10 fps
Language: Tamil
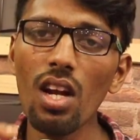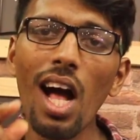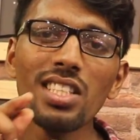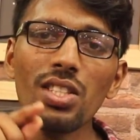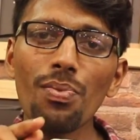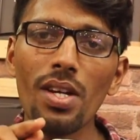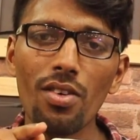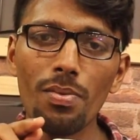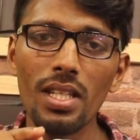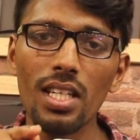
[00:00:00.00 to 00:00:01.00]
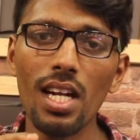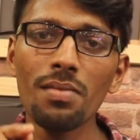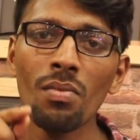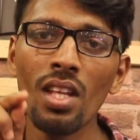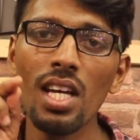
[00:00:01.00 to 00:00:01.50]
லாஸ்ட் ஃப்ளேவர் பார்த்தீங்கன்னா
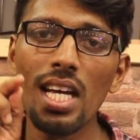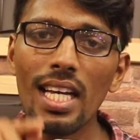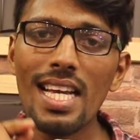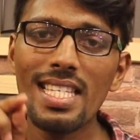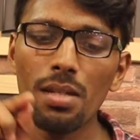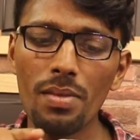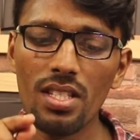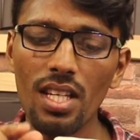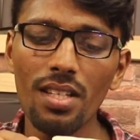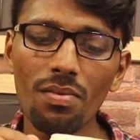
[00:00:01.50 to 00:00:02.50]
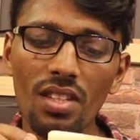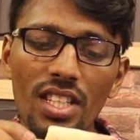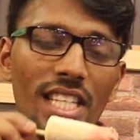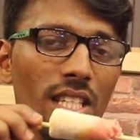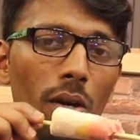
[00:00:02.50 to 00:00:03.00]
கேசர் பிஸ்தா
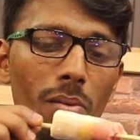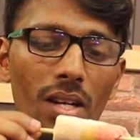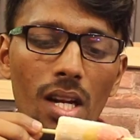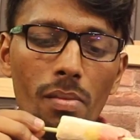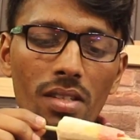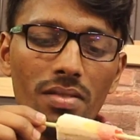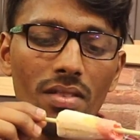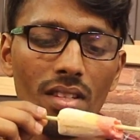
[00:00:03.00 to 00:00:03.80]
இதையும் சாப்பிட்டு பார்க்கலாமா